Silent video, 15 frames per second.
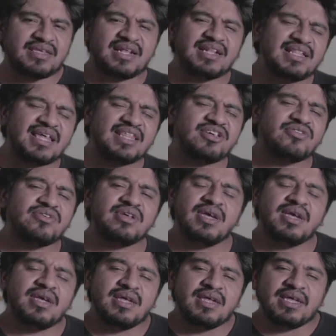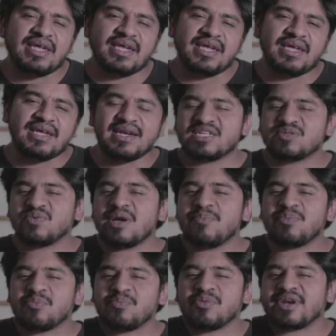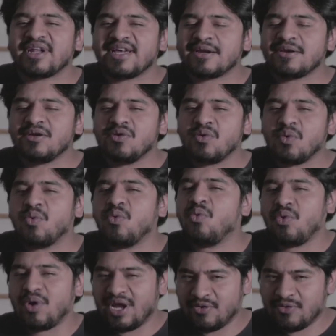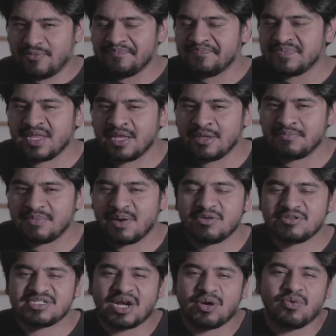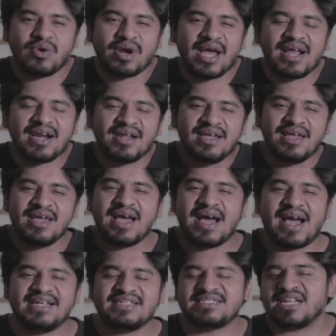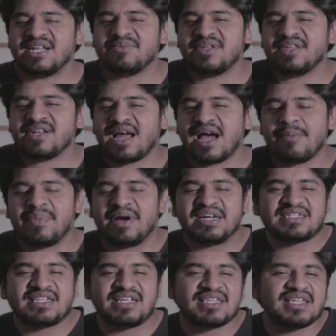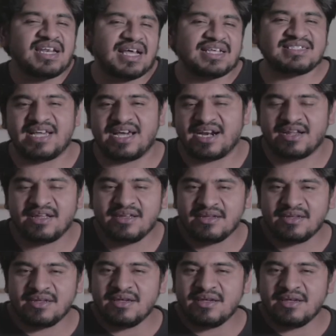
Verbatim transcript: Y el día de hoy les voy a proponer un juego Vamos a jugar a escribir a partir del azar.